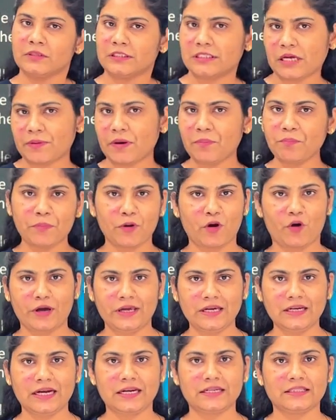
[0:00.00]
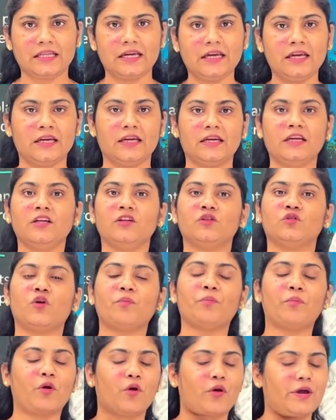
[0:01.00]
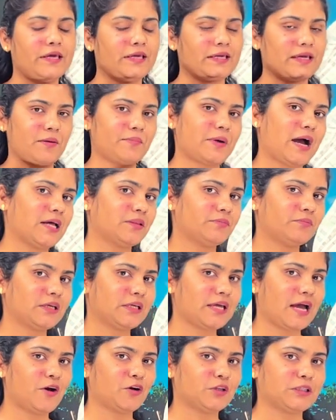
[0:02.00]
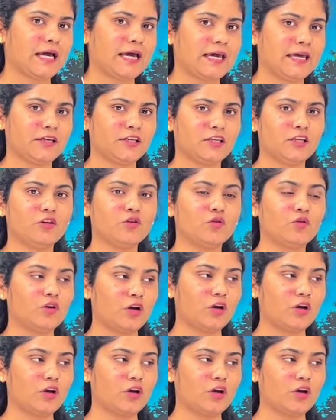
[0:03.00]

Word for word: जब हम प्लोइंग करते हैं तो प्लोइंग के बाद में क्या होता है कि